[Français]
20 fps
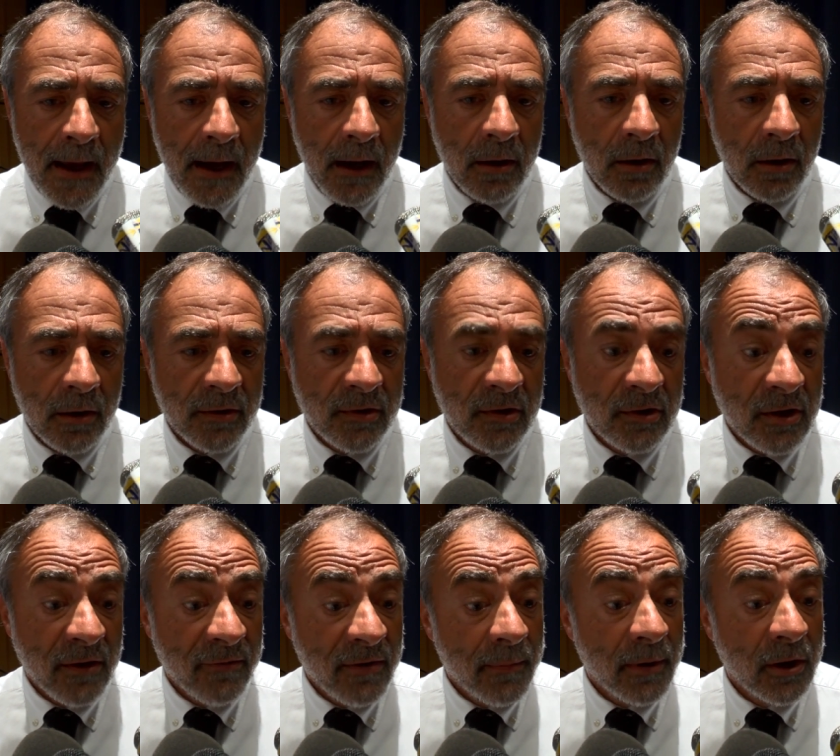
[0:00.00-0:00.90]
Alors ces
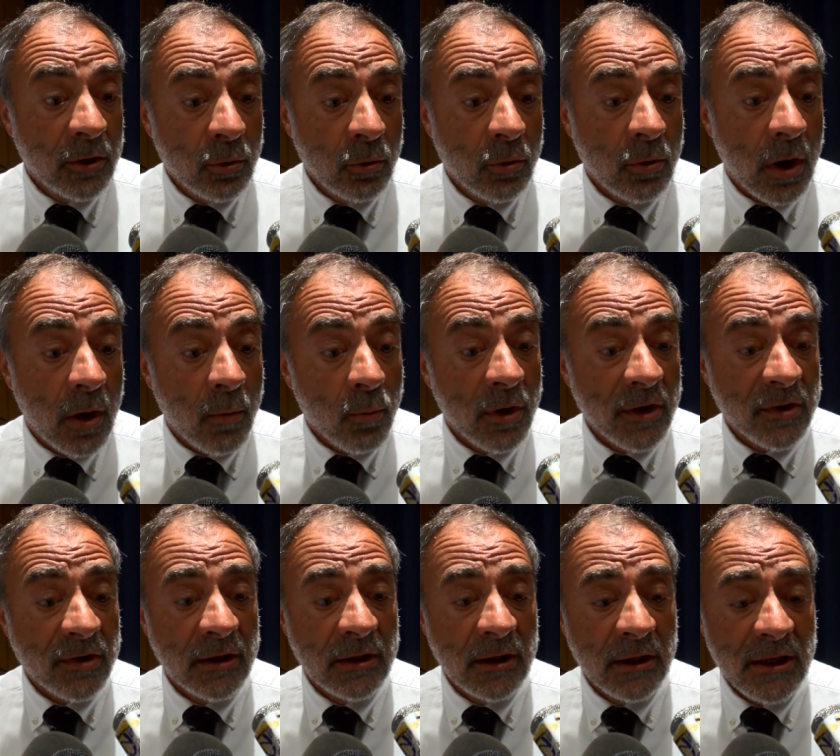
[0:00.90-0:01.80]
120 bateaux en moins
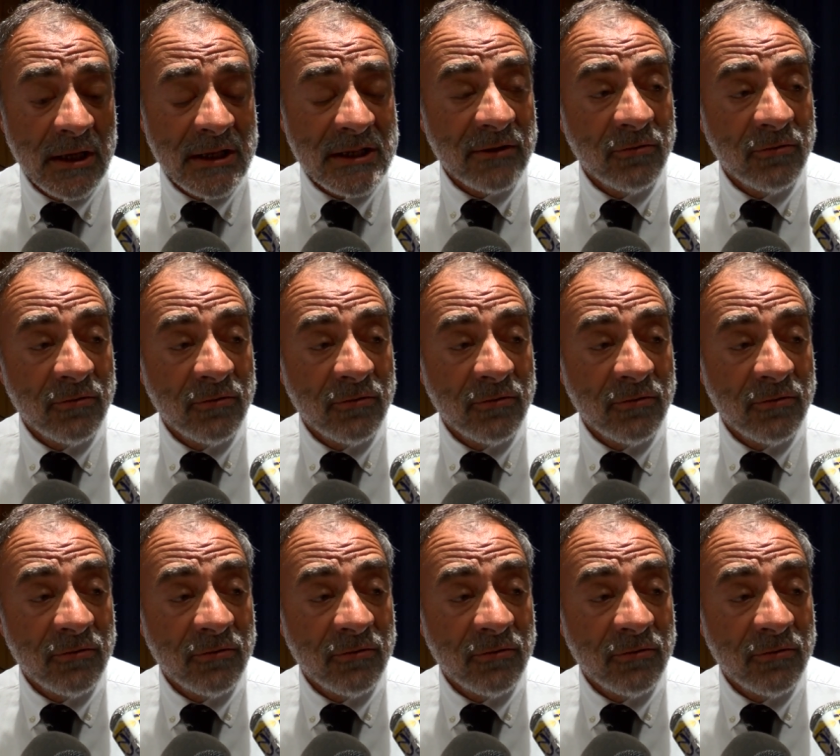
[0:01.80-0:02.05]
cette année,